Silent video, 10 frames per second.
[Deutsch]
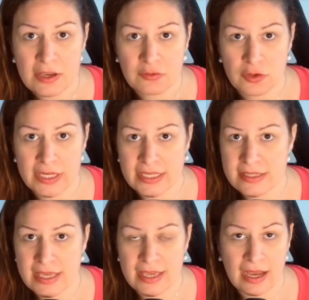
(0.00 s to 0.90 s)
von der
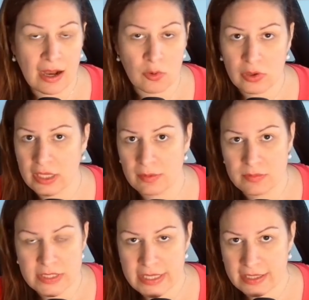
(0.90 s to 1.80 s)
sie auch
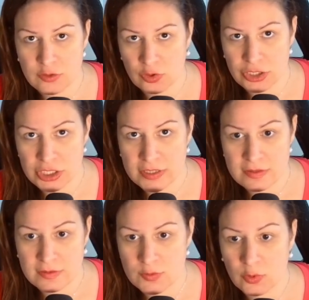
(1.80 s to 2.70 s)
eben sehr enttäuscht ist.
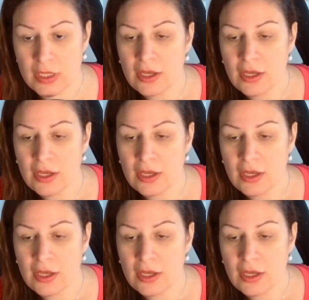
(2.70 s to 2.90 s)
So.